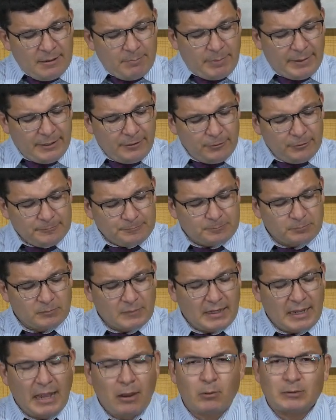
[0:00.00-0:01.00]
Pero
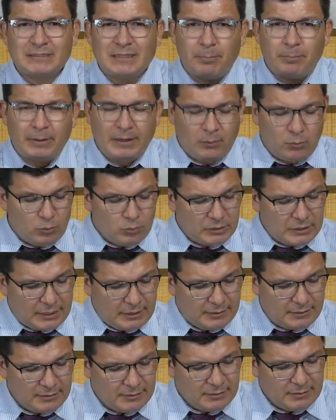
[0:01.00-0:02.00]
hago esta
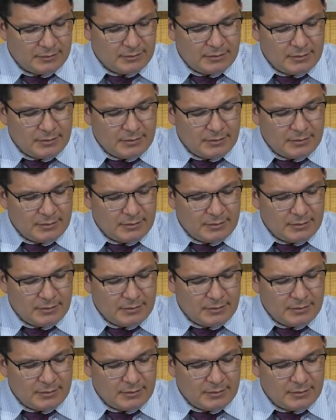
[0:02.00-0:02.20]
pregunta,